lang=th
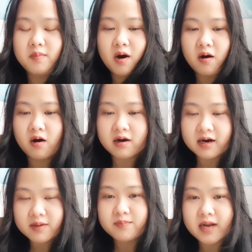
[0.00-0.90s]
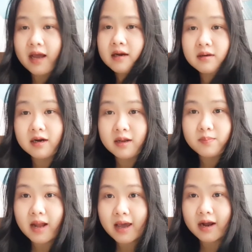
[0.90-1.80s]
พอคลิปนั้นคลิป
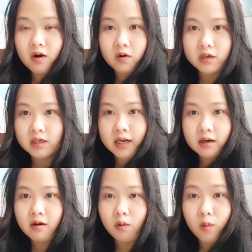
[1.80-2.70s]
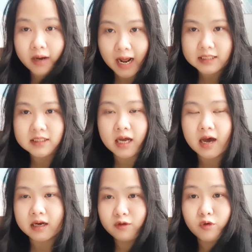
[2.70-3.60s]
แรกของเดือนของ One Us นะ
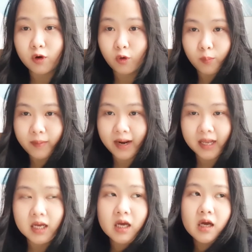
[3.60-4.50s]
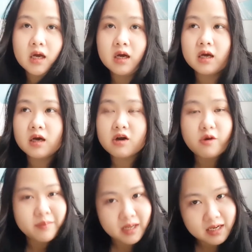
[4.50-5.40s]
คะที่ฝนลงไปก็
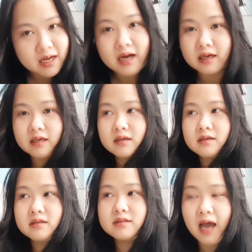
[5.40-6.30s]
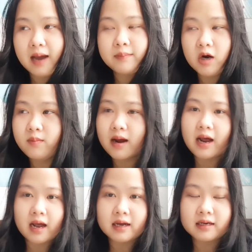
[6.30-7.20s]
มีเรื่องตามเข้ามา
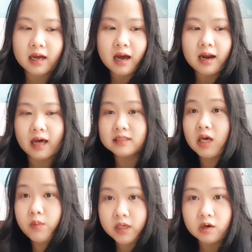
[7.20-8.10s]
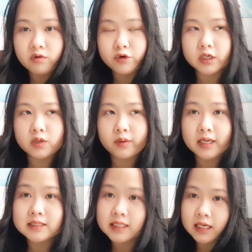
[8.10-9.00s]
นะคะหลังจากวันเกิดของฝนคือวัน
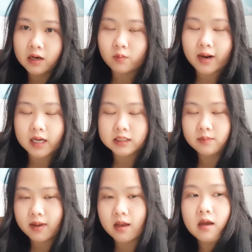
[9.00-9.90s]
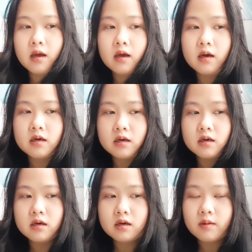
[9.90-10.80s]
ที่4ธันวาใช่ไหมคื
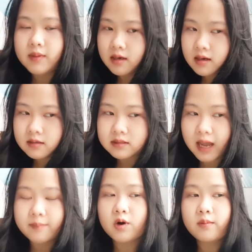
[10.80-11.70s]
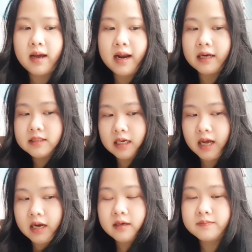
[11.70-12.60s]
อก็มีเรื่องตามเข้ามาหลังจาก
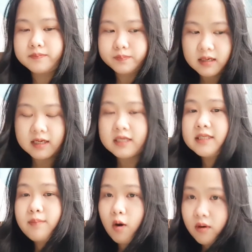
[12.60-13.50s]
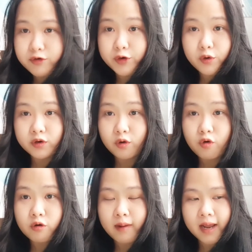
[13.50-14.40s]
นั้นคือจะบอกว่าฝนโดนโก
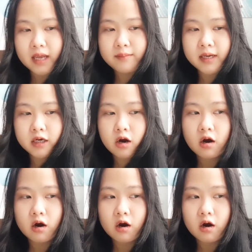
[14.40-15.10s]
งไหมมัน